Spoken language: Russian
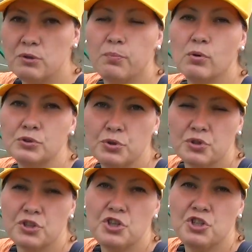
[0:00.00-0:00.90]
полностью
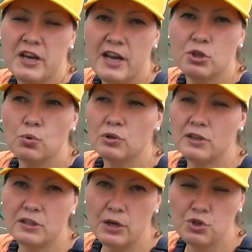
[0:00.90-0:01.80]
защищает от
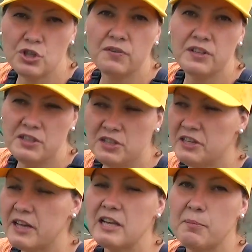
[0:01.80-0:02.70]
летающих вредителей.
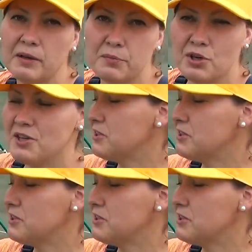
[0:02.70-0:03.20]
Ни одна бабочка не